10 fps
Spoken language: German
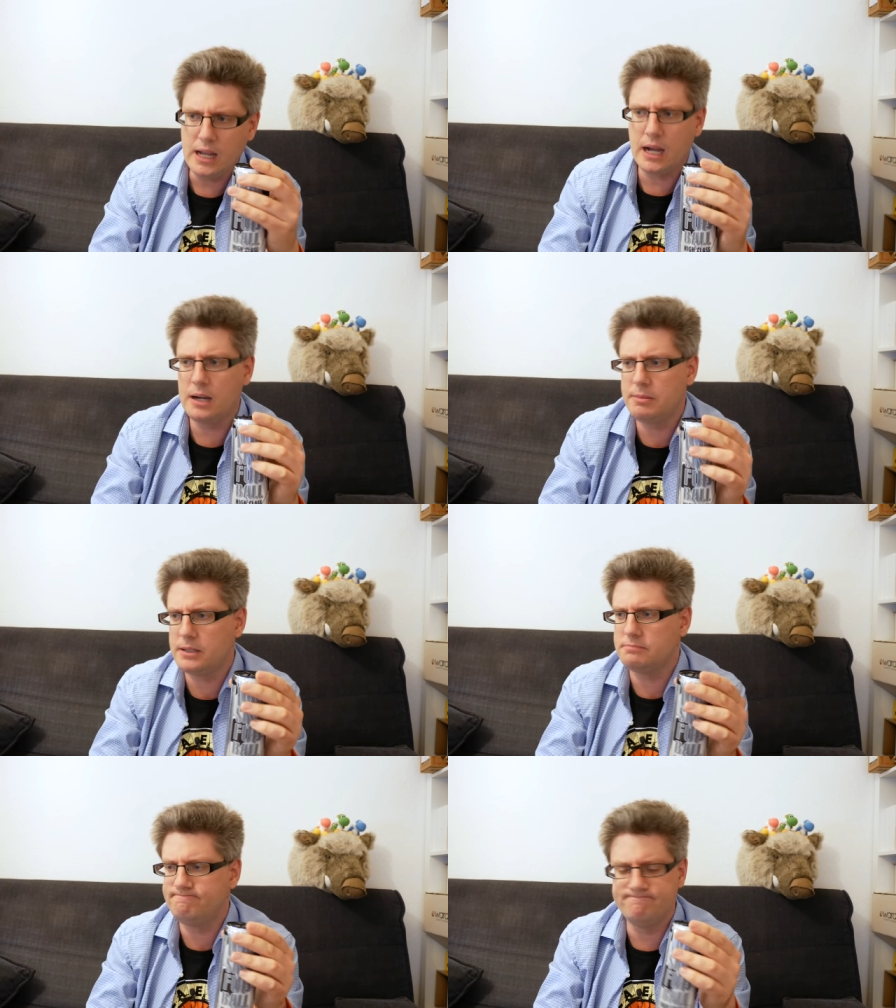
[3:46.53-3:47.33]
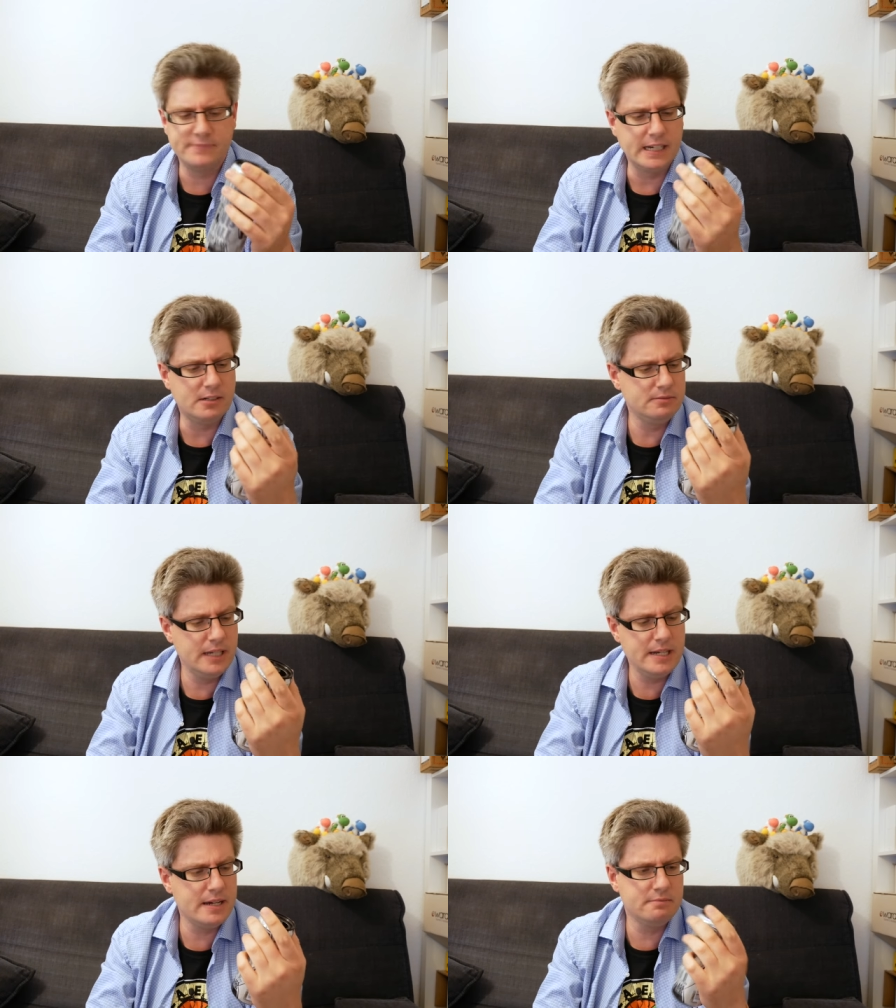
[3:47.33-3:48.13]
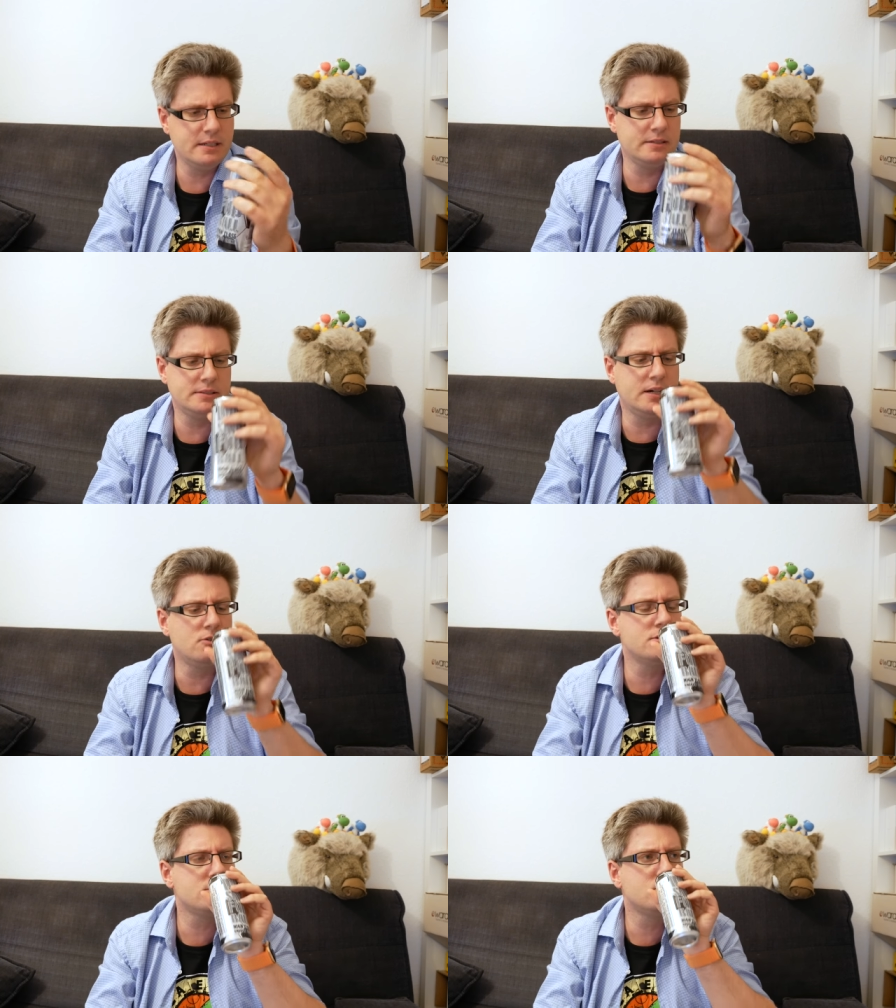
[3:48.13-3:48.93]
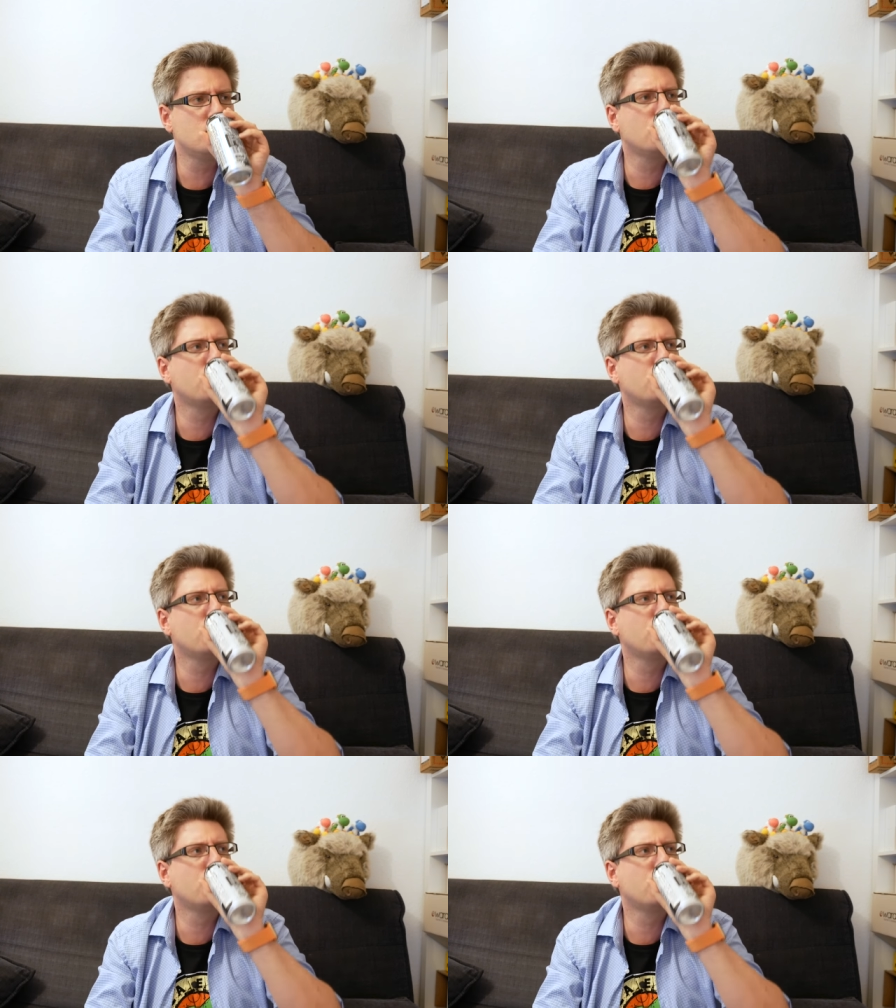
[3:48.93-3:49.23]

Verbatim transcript: Aber der, nee, der, der, der haut.